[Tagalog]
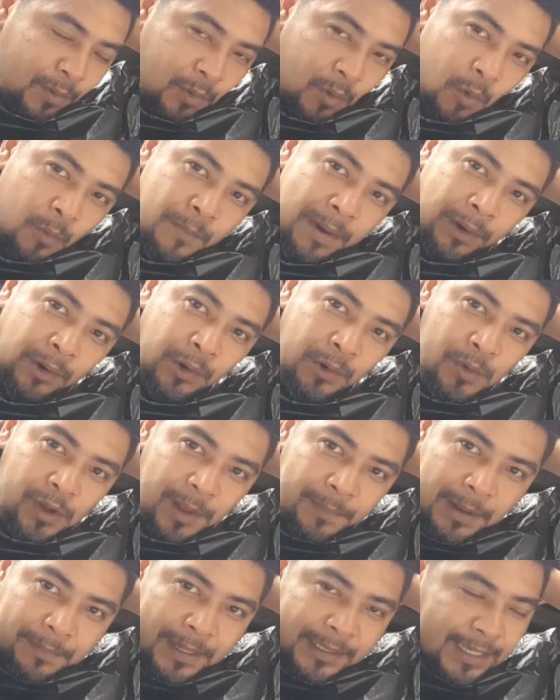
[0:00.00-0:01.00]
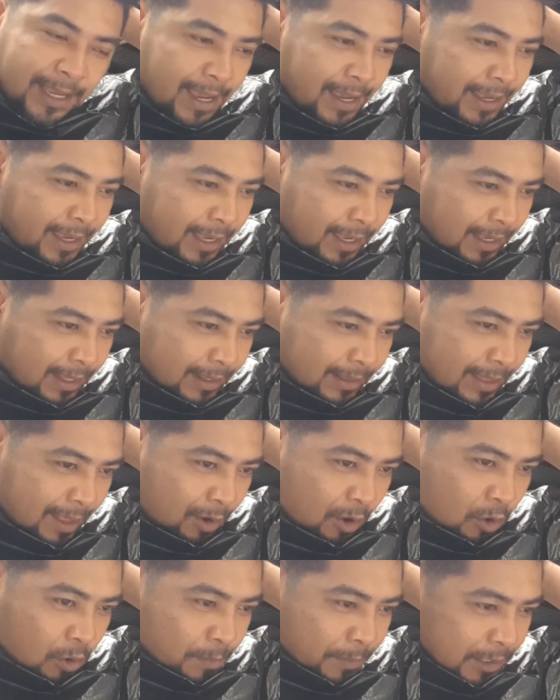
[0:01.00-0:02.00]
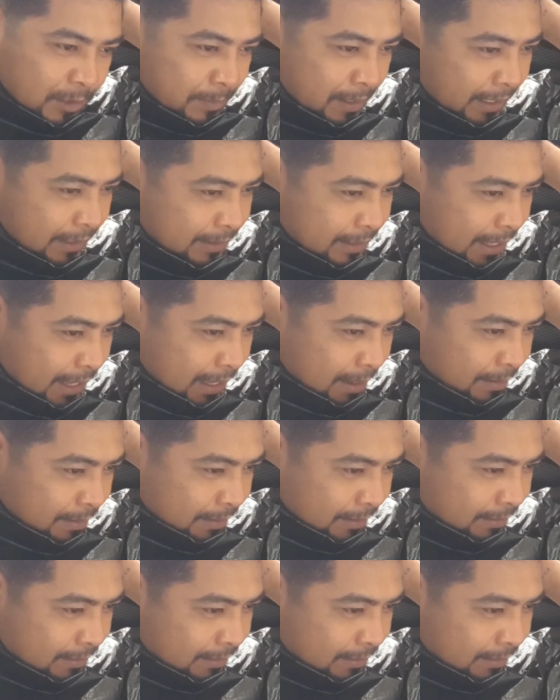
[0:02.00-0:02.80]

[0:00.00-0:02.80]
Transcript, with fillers: Kung marunong ka magmasahe, nako, mas maganda.